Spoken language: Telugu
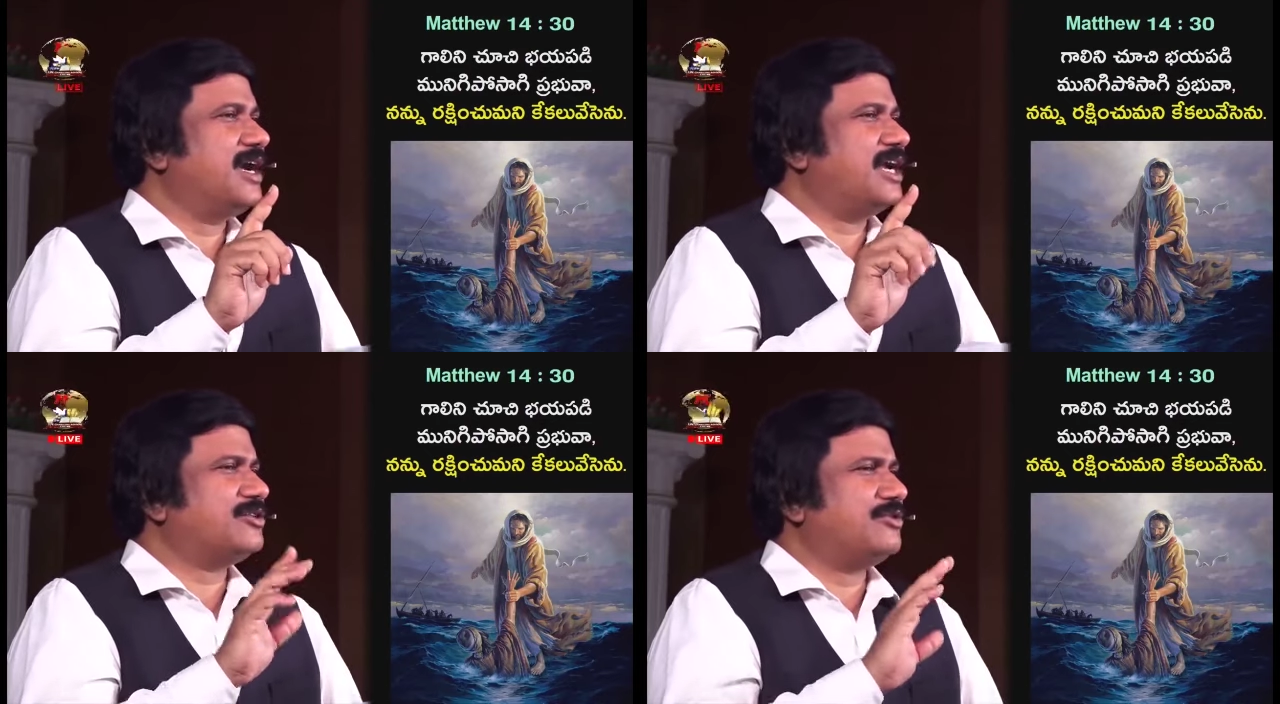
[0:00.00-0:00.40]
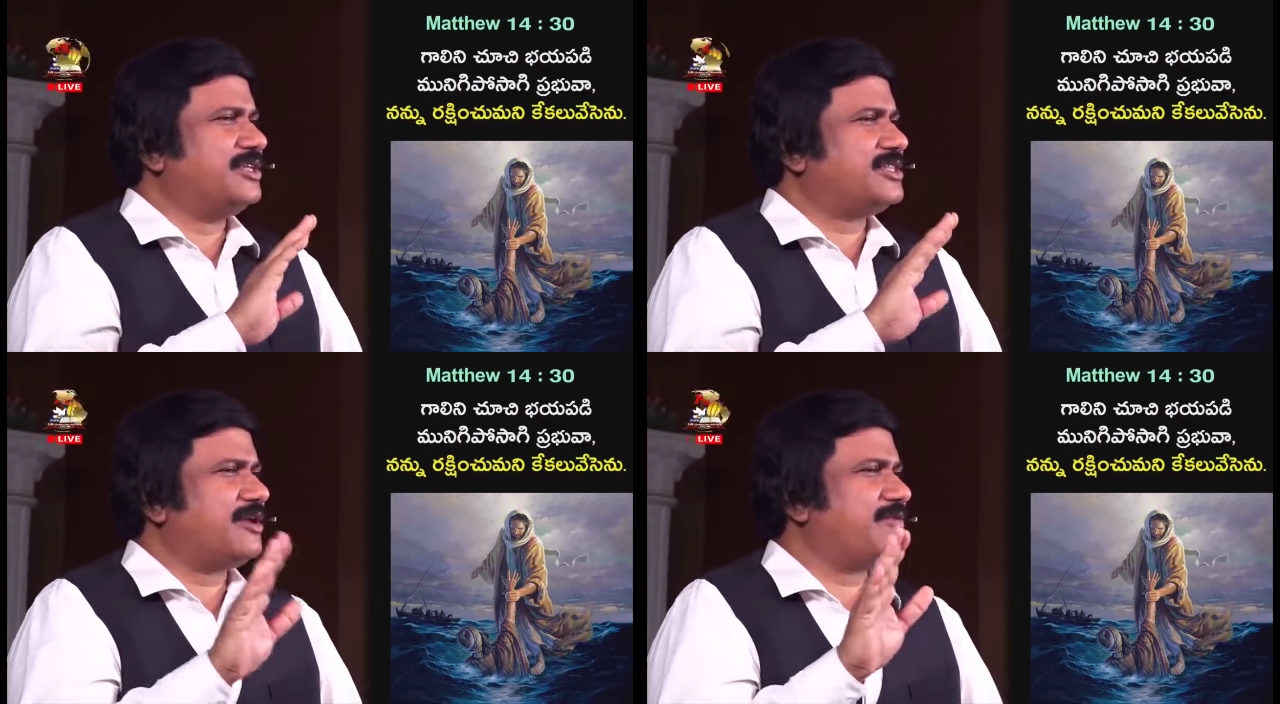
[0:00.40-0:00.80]
అతను
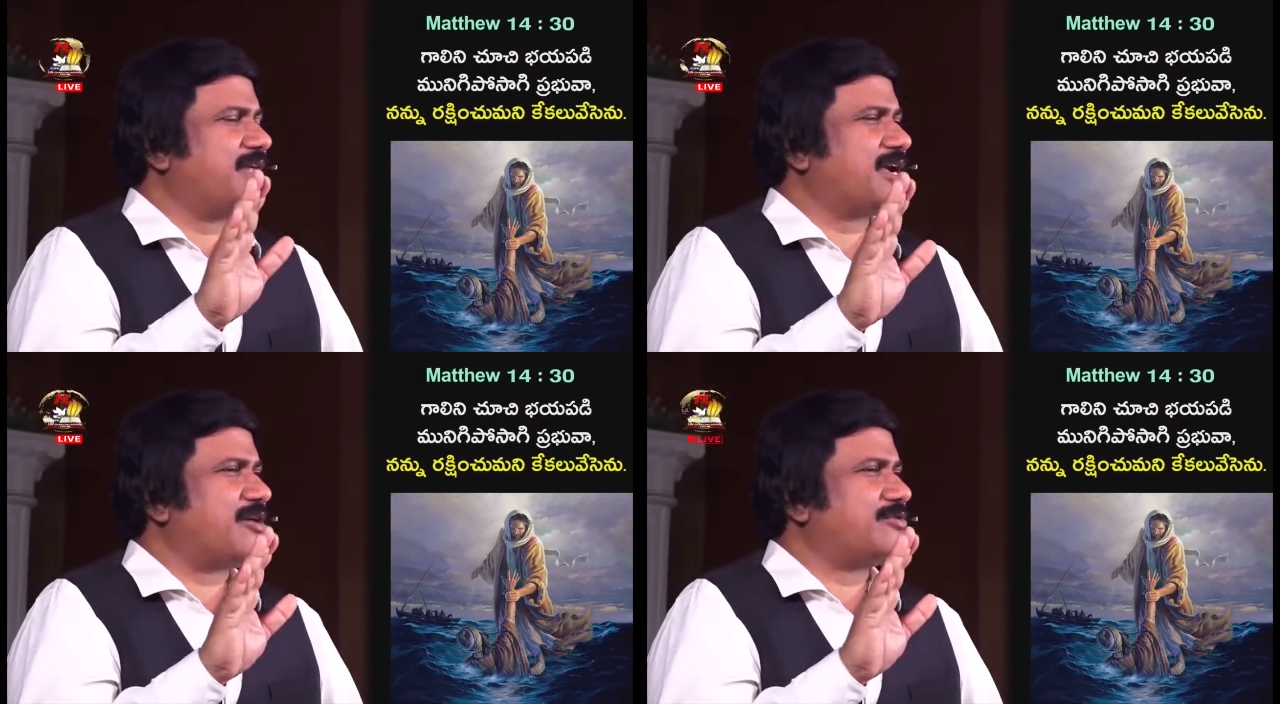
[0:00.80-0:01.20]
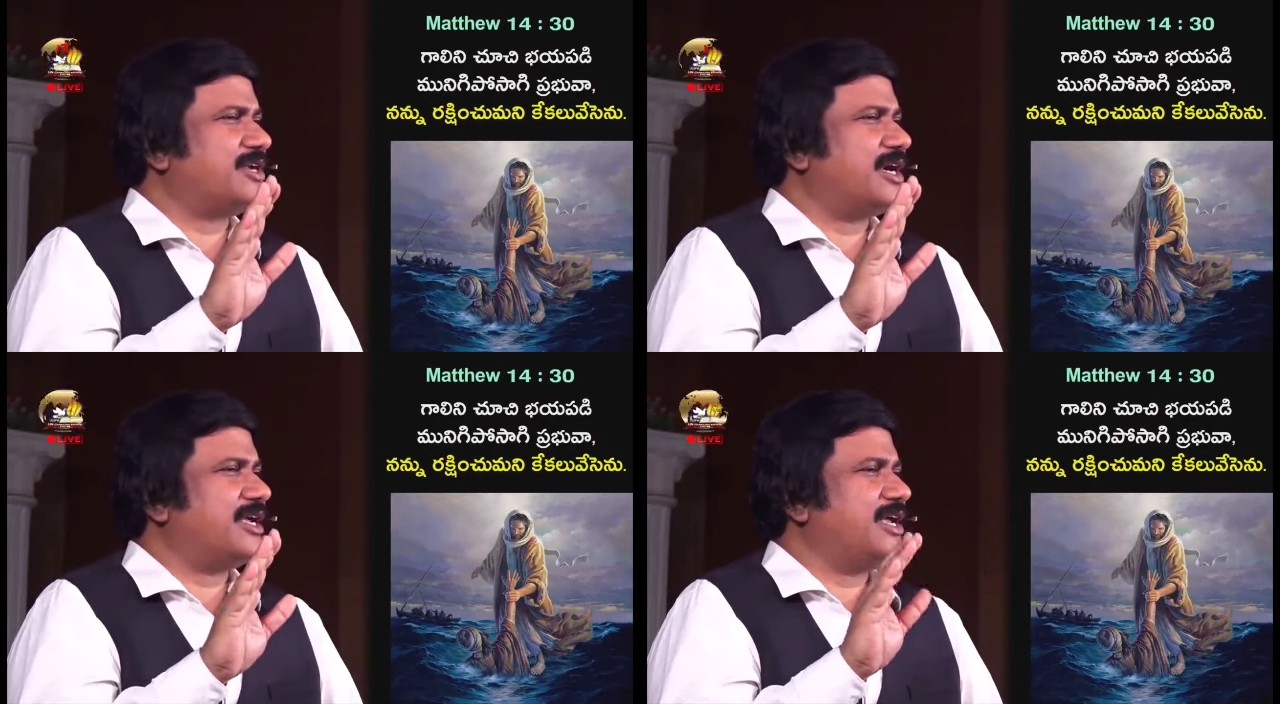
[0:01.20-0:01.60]
ఇతరుల వలె
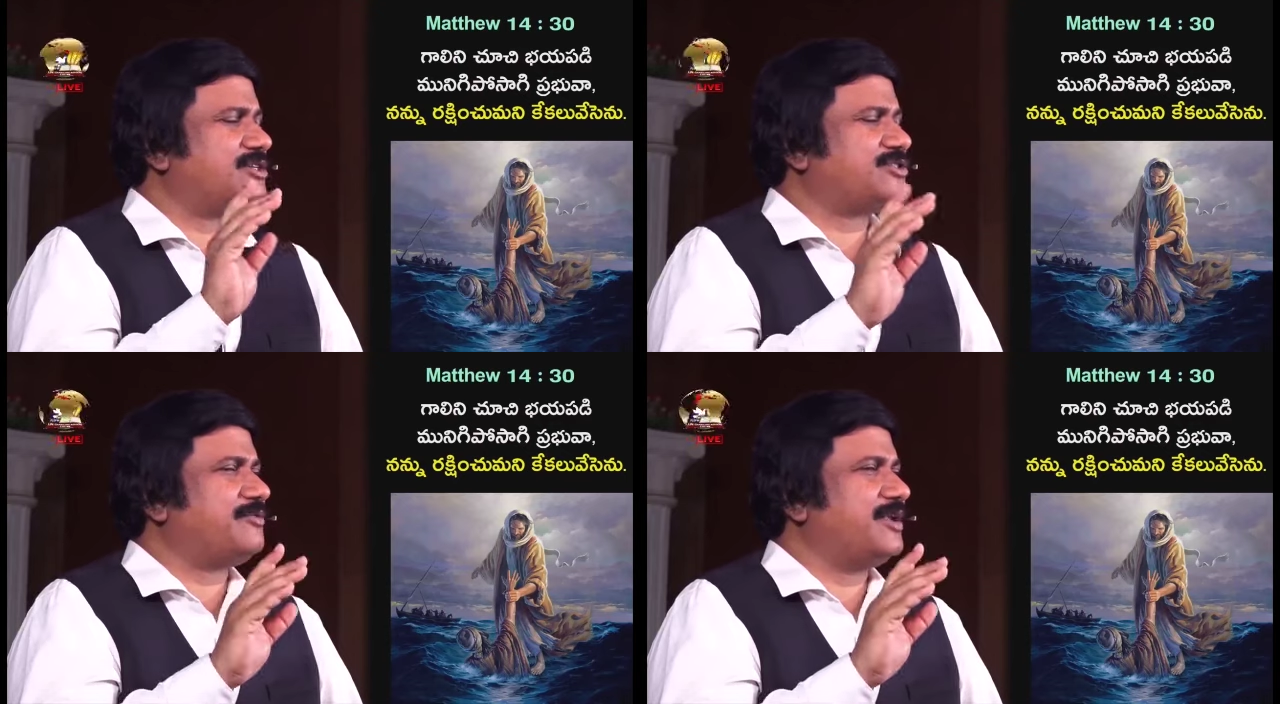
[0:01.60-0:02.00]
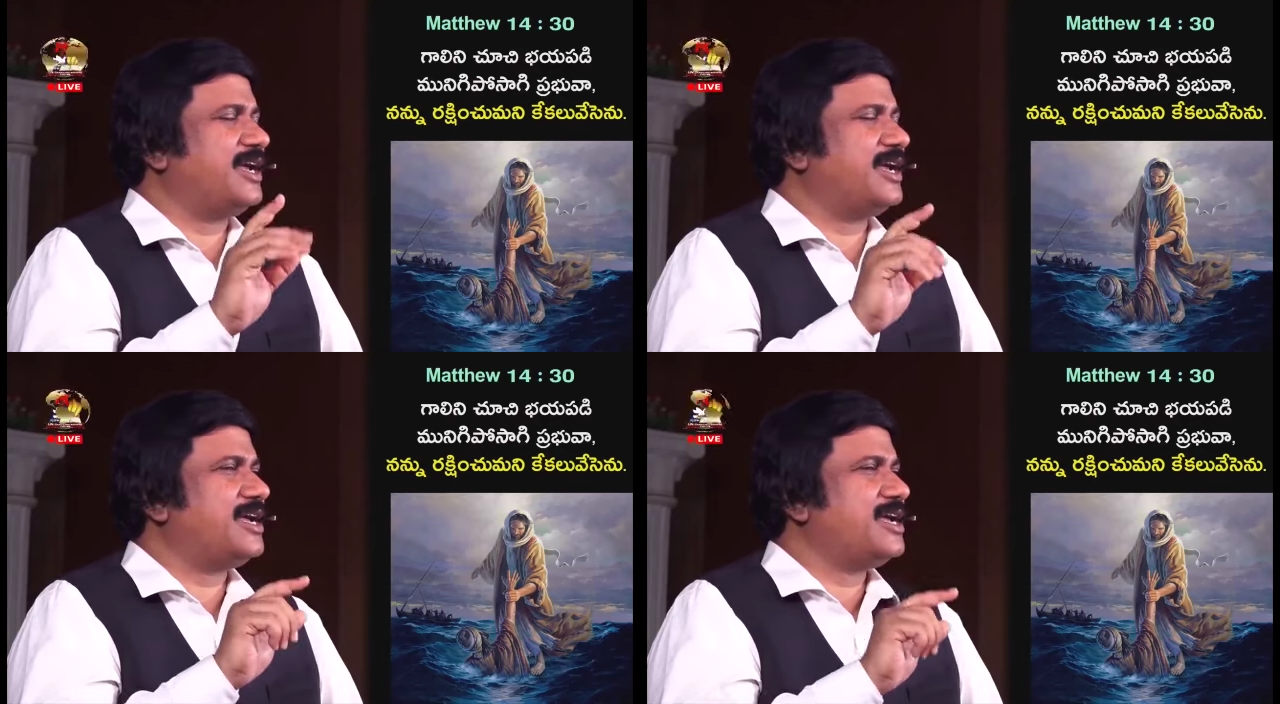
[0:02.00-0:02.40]
కాకుండా యేసు వలె